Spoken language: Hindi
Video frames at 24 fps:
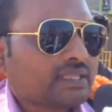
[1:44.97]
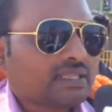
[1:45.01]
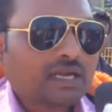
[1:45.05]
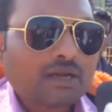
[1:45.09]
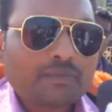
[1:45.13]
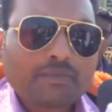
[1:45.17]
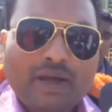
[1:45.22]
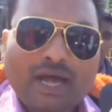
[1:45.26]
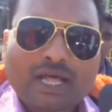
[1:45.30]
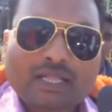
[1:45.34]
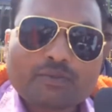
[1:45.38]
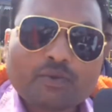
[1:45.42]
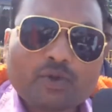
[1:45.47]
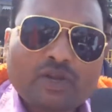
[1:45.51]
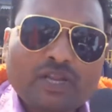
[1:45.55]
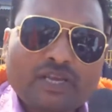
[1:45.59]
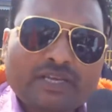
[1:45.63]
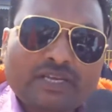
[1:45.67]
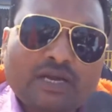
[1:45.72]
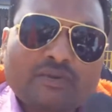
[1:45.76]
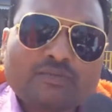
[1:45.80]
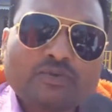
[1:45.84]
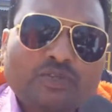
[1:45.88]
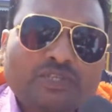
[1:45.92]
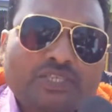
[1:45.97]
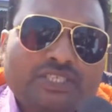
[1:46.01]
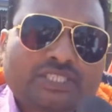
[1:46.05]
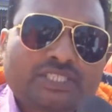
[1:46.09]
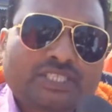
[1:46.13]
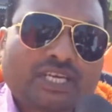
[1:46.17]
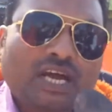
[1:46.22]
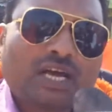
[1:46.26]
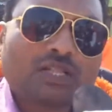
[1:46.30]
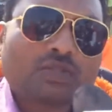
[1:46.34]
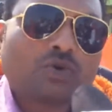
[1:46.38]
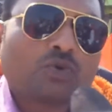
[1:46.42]
तक बात बोले कम्युनिस्ट
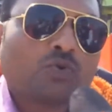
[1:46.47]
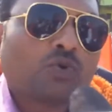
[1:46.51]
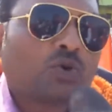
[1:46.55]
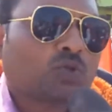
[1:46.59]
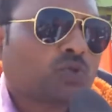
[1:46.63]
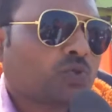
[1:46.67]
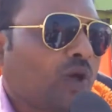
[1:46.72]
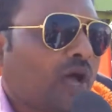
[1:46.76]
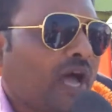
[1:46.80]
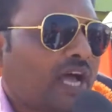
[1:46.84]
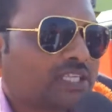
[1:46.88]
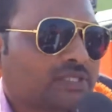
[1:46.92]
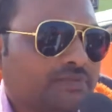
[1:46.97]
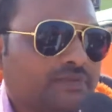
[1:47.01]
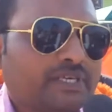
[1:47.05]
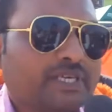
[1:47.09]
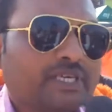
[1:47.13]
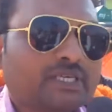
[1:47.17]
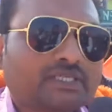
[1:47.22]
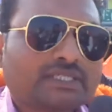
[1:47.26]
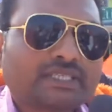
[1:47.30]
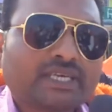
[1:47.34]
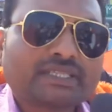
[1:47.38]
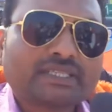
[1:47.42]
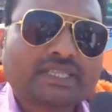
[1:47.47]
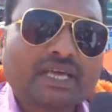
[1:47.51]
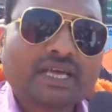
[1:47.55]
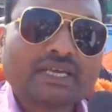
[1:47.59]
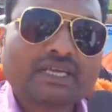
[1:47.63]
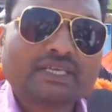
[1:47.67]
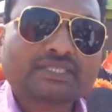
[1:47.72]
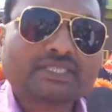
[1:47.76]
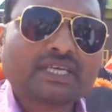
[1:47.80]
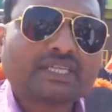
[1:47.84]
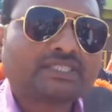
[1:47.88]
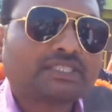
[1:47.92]
का तो वो तो आज भी जनता
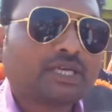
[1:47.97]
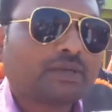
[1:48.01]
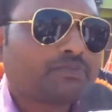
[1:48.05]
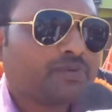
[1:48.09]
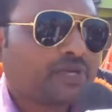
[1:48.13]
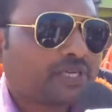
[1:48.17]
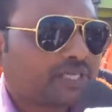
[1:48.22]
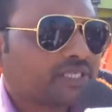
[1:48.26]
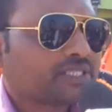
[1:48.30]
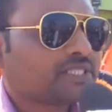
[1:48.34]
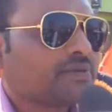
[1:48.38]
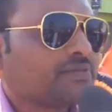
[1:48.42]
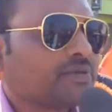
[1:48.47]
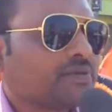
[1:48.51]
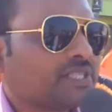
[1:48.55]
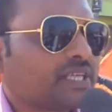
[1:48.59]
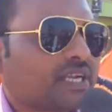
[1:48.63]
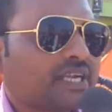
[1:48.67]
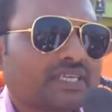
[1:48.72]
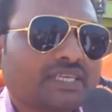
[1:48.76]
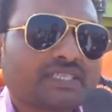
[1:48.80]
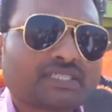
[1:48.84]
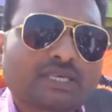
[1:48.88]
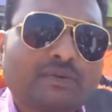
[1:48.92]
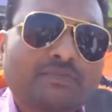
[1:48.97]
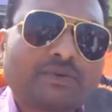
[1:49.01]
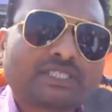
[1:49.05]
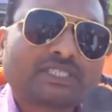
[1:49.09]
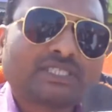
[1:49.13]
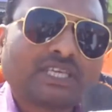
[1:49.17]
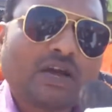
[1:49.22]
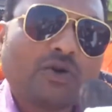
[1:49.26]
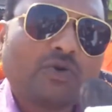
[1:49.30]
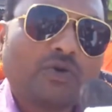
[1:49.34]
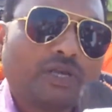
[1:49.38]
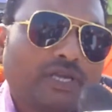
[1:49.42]
के साथ जब भी किसी भी तरह की
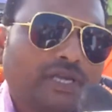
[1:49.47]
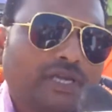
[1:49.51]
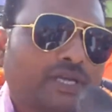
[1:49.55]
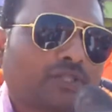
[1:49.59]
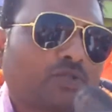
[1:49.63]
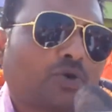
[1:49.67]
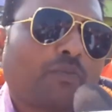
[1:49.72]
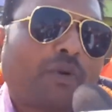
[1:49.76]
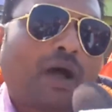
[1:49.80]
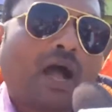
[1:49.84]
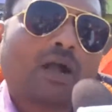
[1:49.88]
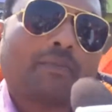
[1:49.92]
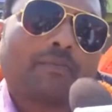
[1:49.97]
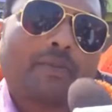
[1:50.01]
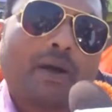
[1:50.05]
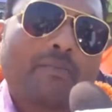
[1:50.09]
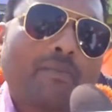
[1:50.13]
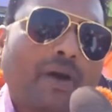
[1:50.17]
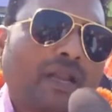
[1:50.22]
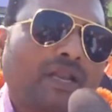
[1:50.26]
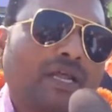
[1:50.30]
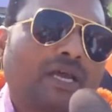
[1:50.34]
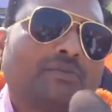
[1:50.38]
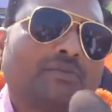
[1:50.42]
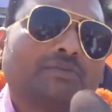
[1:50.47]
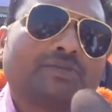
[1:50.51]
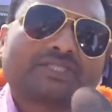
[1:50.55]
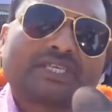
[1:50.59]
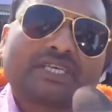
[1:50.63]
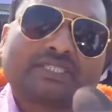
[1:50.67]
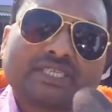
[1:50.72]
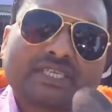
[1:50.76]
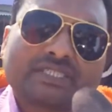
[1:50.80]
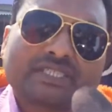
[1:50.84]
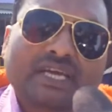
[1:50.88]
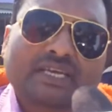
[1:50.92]
समस्या हुई है तो भाकपा माले हमेशा
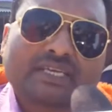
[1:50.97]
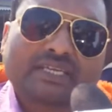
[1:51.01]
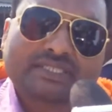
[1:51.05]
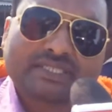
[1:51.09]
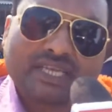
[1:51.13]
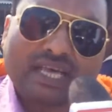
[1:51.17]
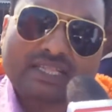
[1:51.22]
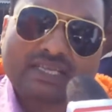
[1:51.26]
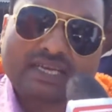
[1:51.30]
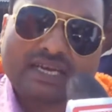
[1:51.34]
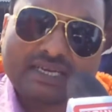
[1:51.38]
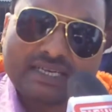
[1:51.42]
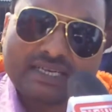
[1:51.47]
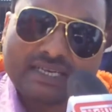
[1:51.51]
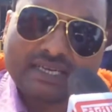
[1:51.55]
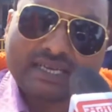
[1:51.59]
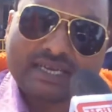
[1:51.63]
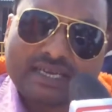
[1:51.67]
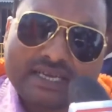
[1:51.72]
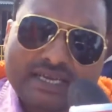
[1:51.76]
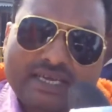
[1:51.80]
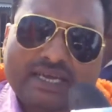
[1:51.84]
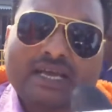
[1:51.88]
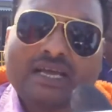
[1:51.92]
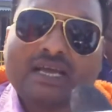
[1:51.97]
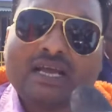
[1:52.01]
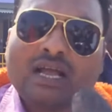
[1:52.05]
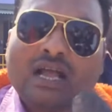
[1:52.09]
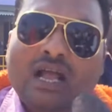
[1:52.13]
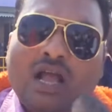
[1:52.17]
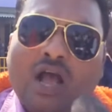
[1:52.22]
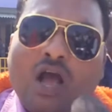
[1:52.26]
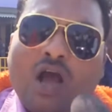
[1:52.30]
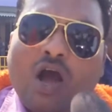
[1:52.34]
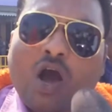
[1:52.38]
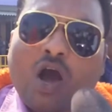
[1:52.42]
जनता के साथ खड़ी रही है
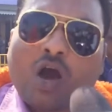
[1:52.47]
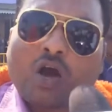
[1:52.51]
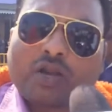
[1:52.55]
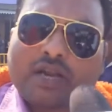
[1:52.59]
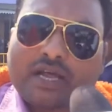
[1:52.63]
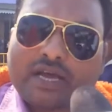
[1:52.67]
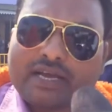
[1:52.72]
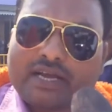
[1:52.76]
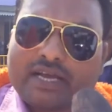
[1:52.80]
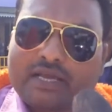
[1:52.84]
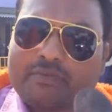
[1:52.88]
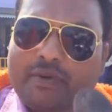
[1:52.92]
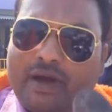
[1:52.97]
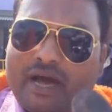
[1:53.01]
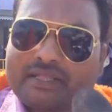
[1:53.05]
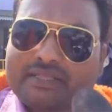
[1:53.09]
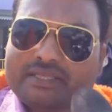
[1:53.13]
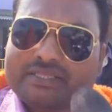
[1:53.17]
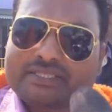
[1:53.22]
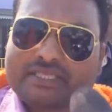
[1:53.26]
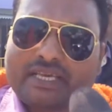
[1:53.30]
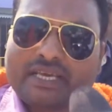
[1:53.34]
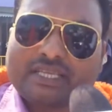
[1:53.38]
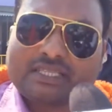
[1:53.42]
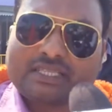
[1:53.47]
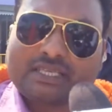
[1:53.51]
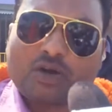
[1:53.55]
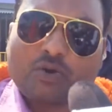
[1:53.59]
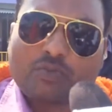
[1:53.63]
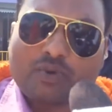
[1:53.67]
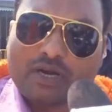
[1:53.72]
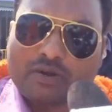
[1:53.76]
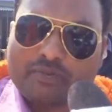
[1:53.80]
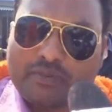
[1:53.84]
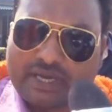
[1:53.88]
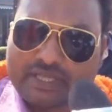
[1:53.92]
और रह गई बात इस शहीद
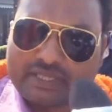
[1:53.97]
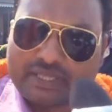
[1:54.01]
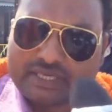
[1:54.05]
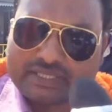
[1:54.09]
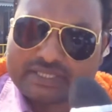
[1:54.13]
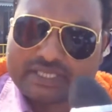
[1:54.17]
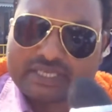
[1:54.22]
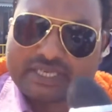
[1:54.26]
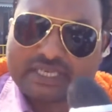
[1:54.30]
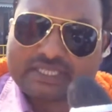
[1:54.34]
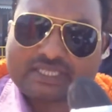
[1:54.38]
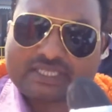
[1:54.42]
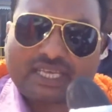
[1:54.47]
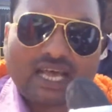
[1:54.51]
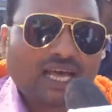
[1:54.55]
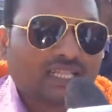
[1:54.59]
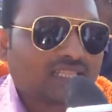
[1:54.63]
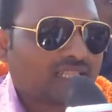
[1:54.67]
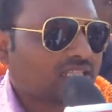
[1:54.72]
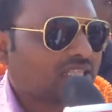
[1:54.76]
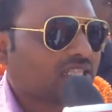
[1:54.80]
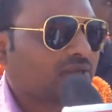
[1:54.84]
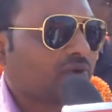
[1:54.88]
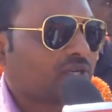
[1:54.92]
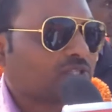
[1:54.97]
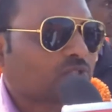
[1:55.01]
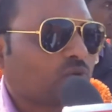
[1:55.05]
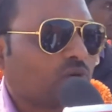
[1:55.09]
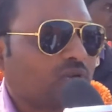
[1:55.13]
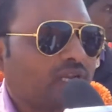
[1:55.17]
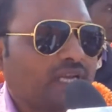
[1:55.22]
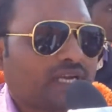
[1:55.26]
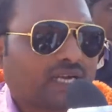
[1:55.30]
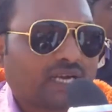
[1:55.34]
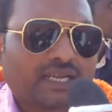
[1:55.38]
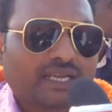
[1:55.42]
कॉमरेड महेंद्र सिंह के शहादत दिवस को
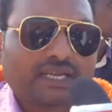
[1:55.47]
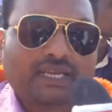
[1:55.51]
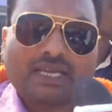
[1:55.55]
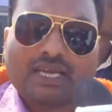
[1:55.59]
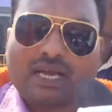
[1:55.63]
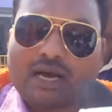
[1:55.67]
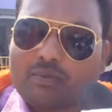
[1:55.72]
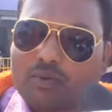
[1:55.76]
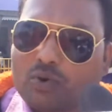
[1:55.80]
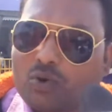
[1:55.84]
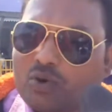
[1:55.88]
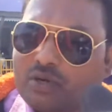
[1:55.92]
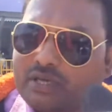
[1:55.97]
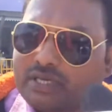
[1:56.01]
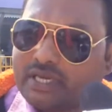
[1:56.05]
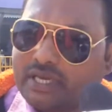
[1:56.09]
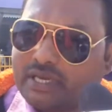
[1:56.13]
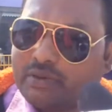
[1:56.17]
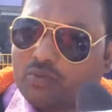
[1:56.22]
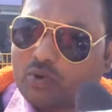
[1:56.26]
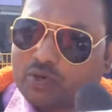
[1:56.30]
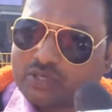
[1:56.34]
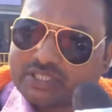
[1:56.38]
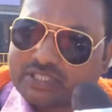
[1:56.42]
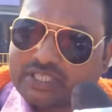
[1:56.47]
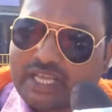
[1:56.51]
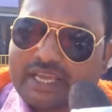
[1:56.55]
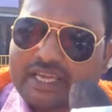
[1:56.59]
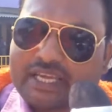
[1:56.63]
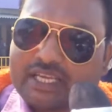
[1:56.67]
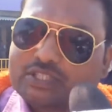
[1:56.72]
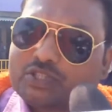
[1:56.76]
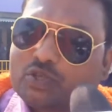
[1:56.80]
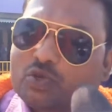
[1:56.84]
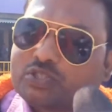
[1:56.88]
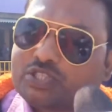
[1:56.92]
लेकर के हम लोग ये
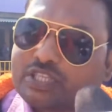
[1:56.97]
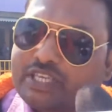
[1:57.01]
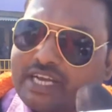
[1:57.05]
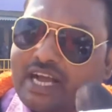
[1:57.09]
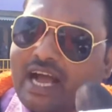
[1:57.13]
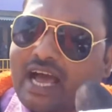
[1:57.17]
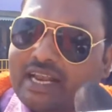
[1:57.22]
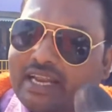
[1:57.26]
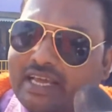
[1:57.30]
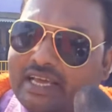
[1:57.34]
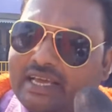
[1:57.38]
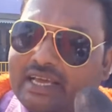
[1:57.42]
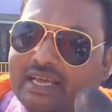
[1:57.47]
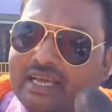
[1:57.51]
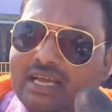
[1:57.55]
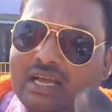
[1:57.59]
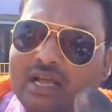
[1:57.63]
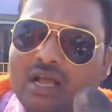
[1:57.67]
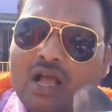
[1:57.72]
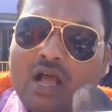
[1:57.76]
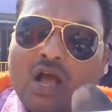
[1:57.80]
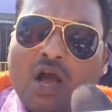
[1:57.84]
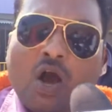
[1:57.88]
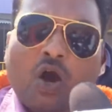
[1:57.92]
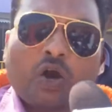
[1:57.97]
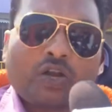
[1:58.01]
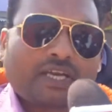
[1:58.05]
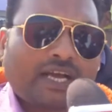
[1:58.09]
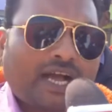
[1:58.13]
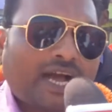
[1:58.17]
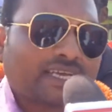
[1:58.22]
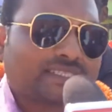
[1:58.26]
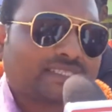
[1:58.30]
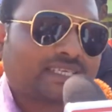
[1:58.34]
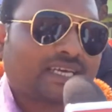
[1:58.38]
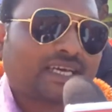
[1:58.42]
मोटरसाइकिल जुलूस निकाले हैं और
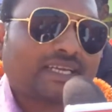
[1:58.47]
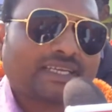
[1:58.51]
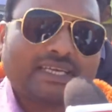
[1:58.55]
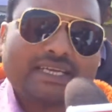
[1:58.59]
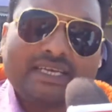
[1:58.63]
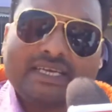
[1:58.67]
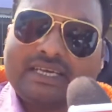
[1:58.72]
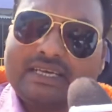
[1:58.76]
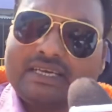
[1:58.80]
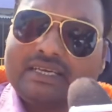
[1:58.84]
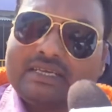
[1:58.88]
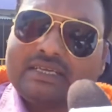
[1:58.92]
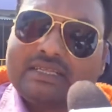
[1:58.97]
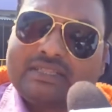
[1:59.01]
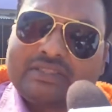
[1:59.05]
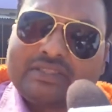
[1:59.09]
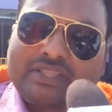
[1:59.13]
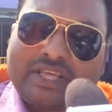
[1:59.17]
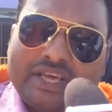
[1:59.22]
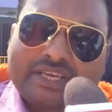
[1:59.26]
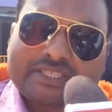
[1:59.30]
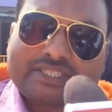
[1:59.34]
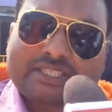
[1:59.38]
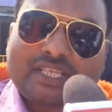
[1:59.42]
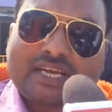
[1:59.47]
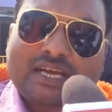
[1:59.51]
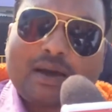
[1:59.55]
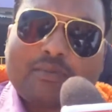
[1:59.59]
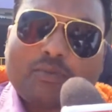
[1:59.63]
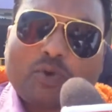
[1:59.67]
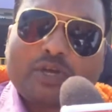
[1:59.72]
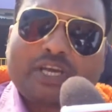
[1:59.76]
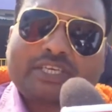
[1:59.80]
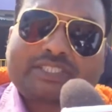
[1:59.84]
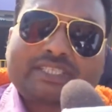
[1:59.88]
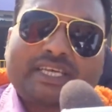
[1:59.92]
खास करके देश तक हम
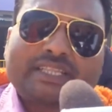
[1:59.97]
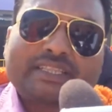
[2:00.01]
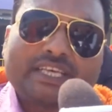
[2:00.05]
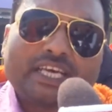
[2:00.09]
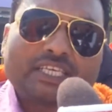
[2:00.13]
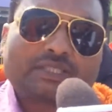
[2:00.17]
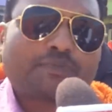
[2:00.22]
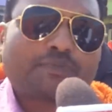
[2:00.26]
लोग ये संदेश